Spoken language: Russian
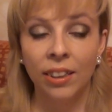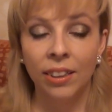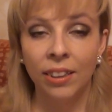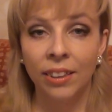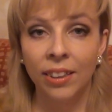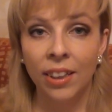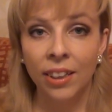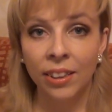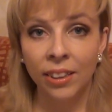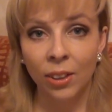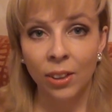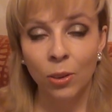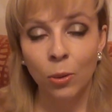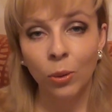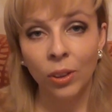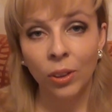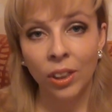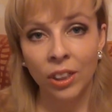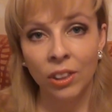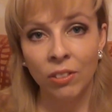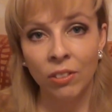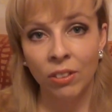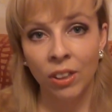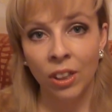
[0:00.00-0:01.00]
когда
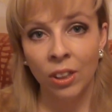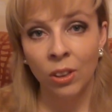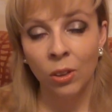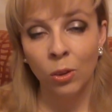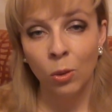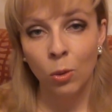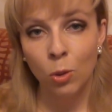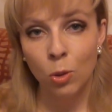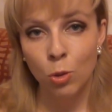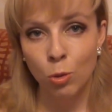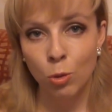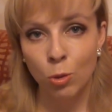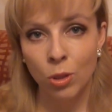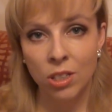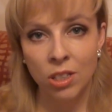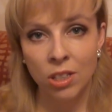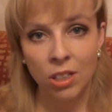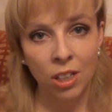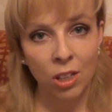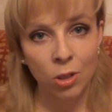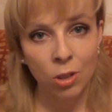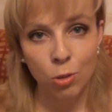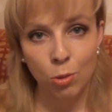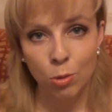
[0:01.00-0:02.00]
укладывала Антошу, если
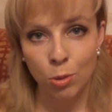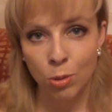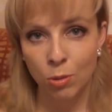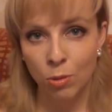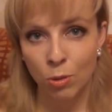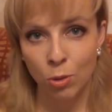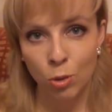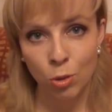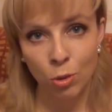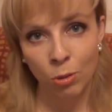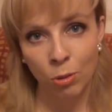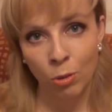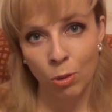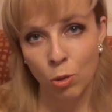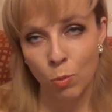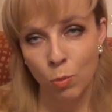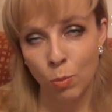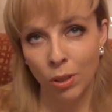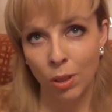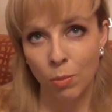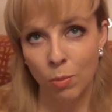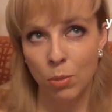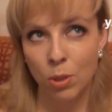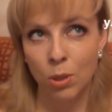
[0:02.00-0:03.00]
я чувствовала, что ночь
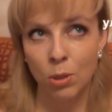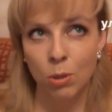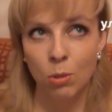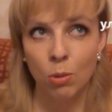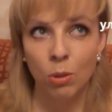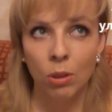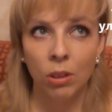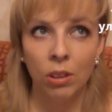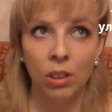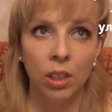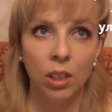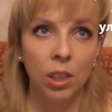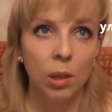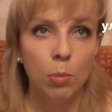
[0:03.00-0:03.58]
была бессонная,